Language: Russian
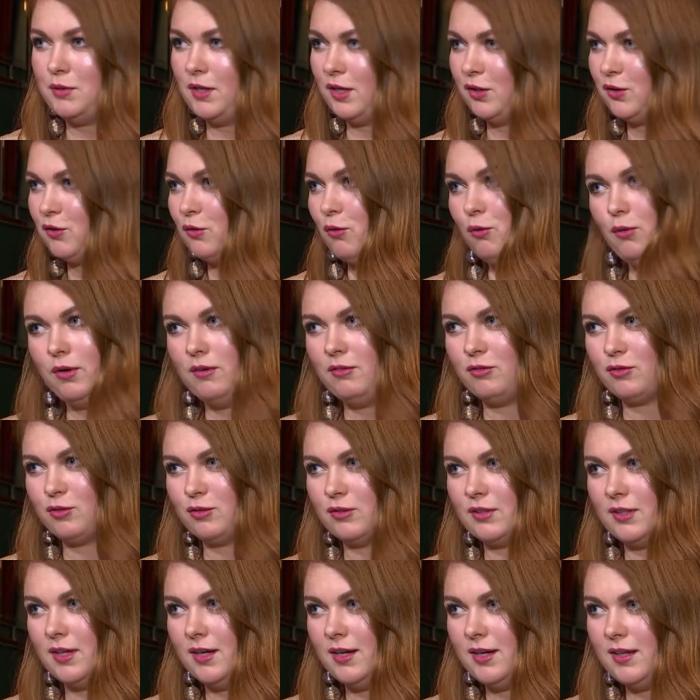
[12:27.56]

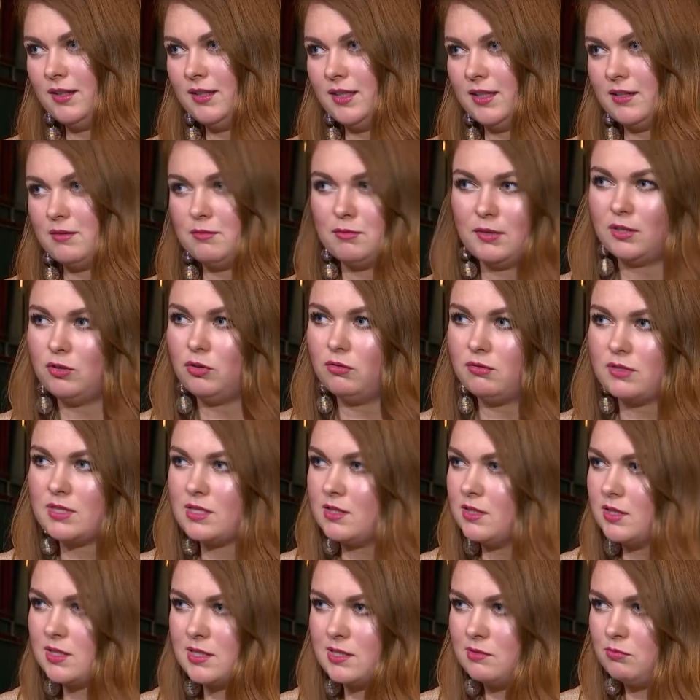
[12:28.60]
перетролливаю, да, я готова
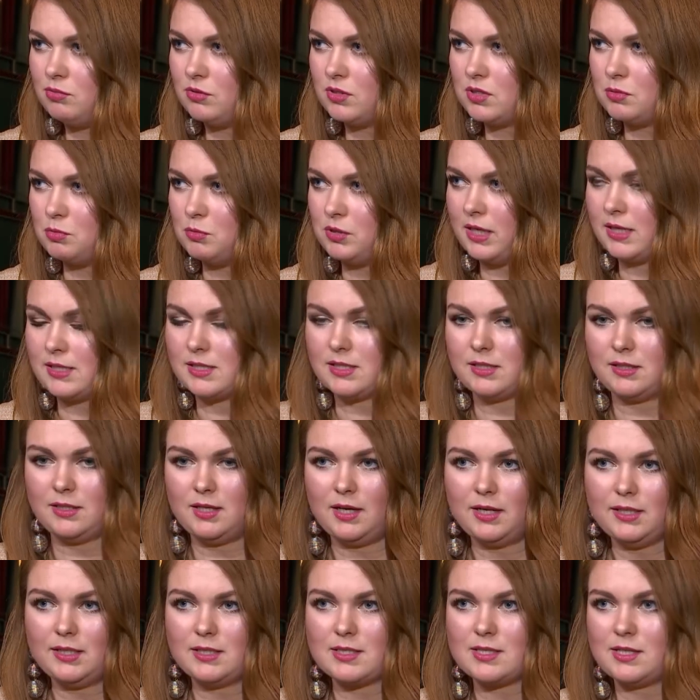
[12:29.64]
над собой смеяться,
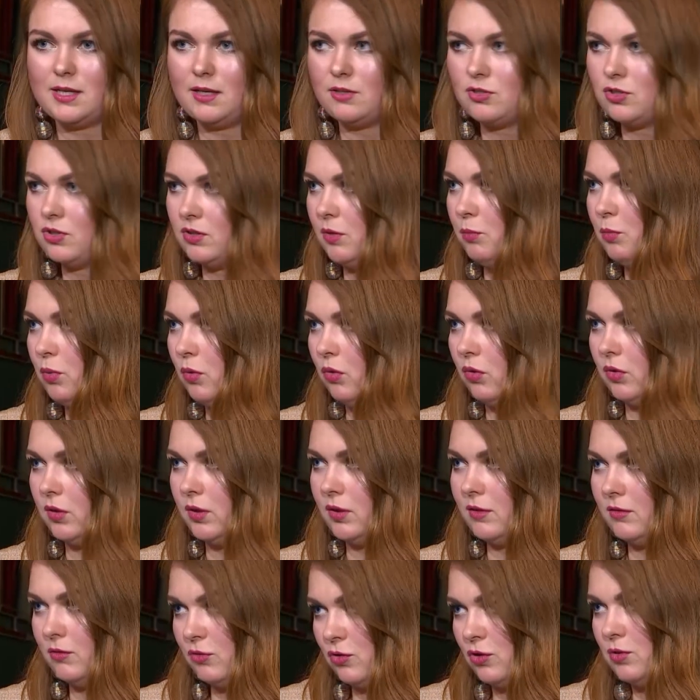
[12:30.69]
да, я знаю, что я
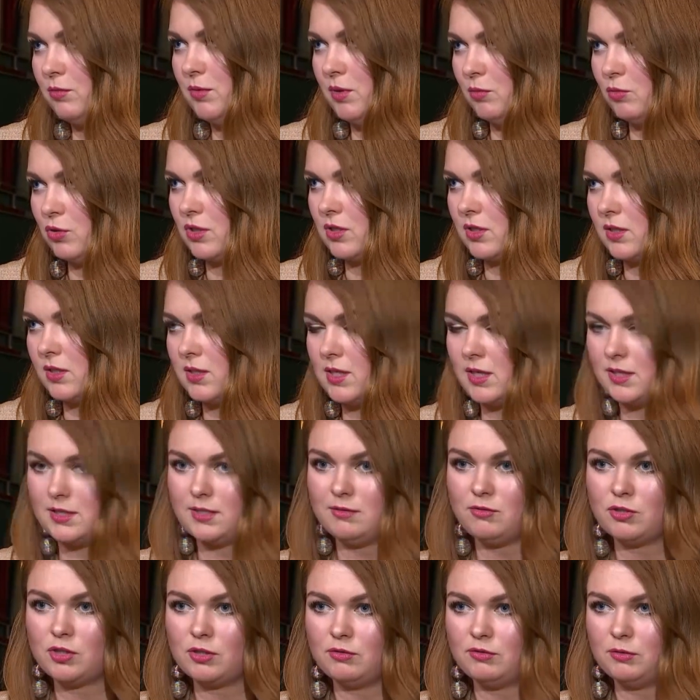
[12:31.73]
полная. Ну, что мне можно сказать?
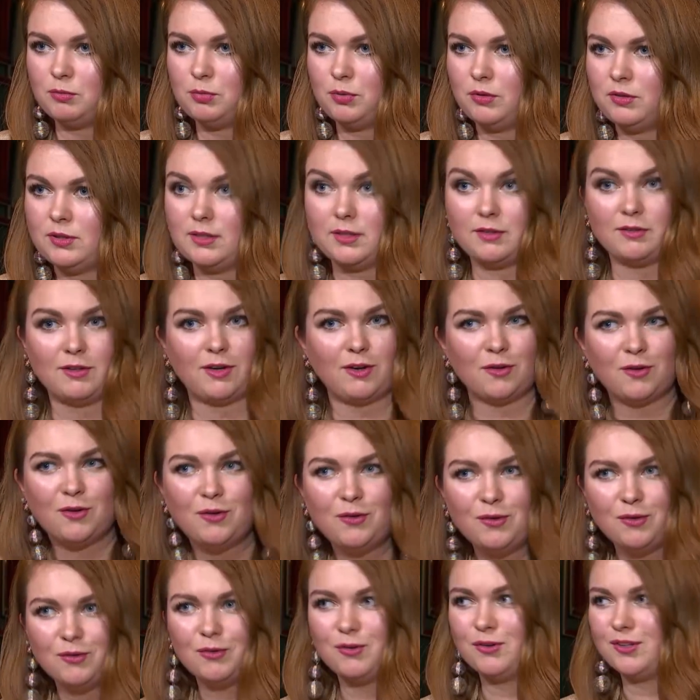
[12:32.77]
Девушка, вы полная? Я говорю,
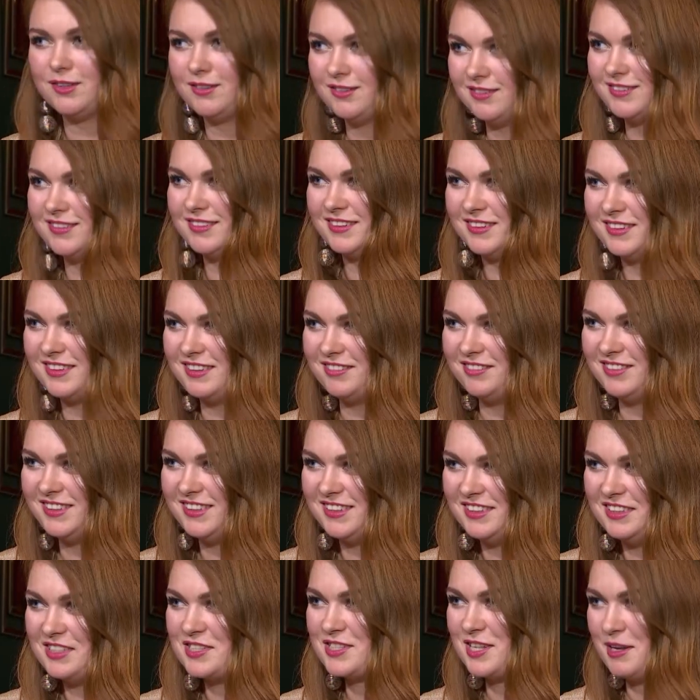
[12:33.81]
о, да вы не